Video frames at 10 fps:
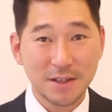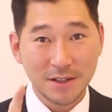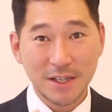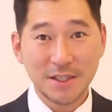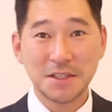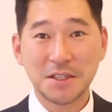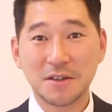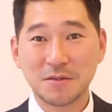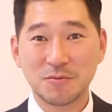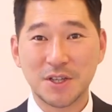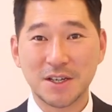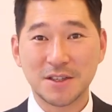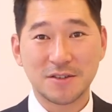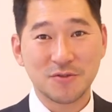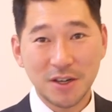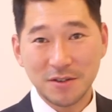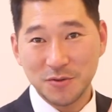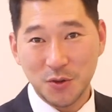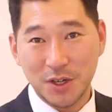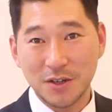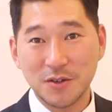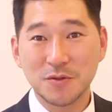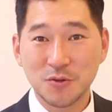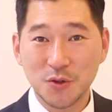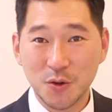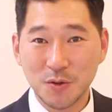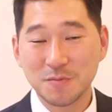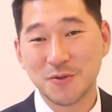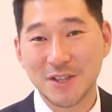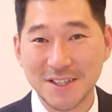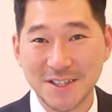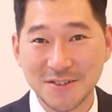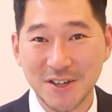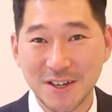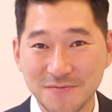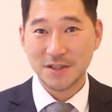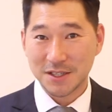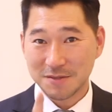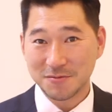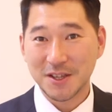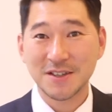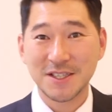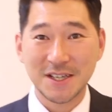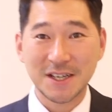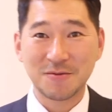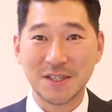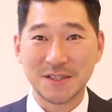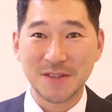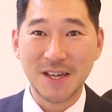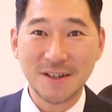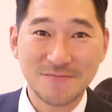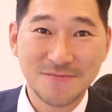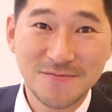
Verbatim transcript: 끝까지 시청 부탁드리고요 좋아요 구독 부탁드리고요 지금부터 시작해 보겠습니다